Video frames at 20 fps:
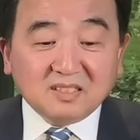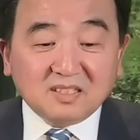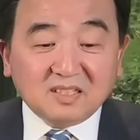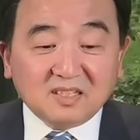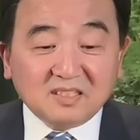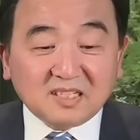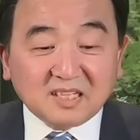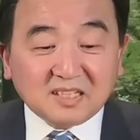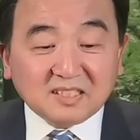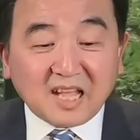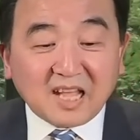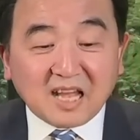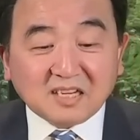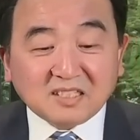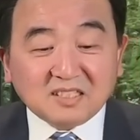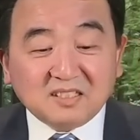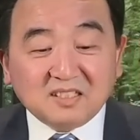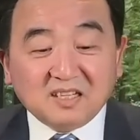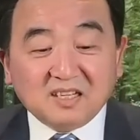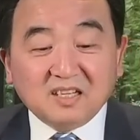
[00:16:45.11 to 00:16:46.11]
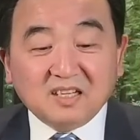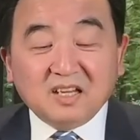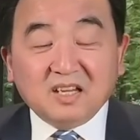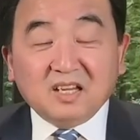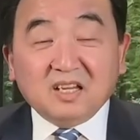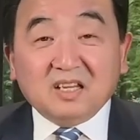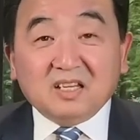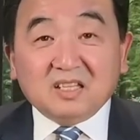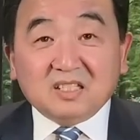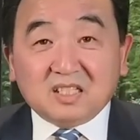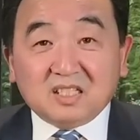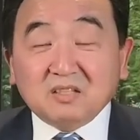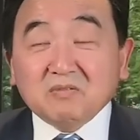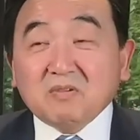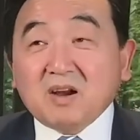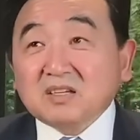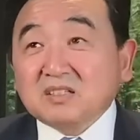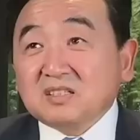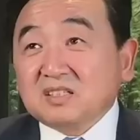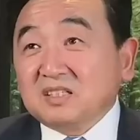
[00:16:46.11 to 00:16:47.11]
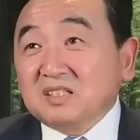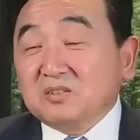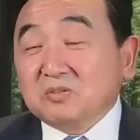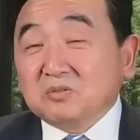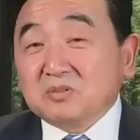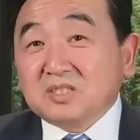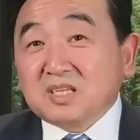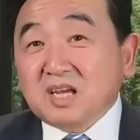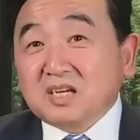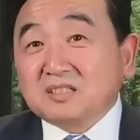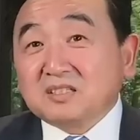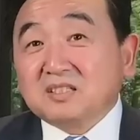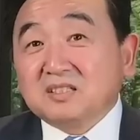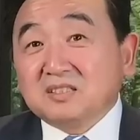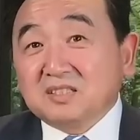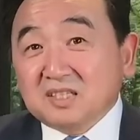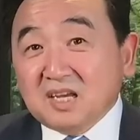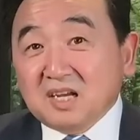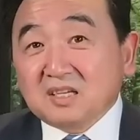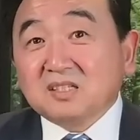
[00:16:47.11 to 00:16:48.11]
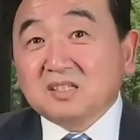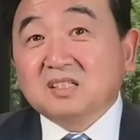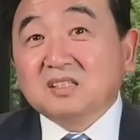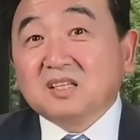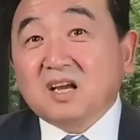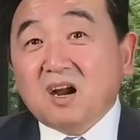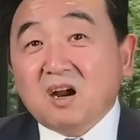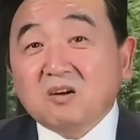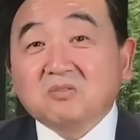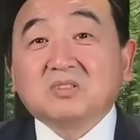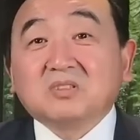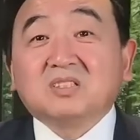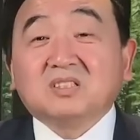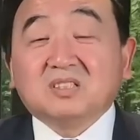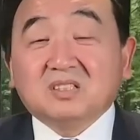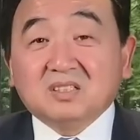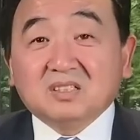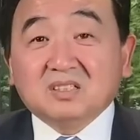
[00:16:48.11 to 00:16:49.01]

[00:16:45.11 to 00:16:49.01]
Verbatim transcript: 而这个大事呢，希望是一种相生相克的好事。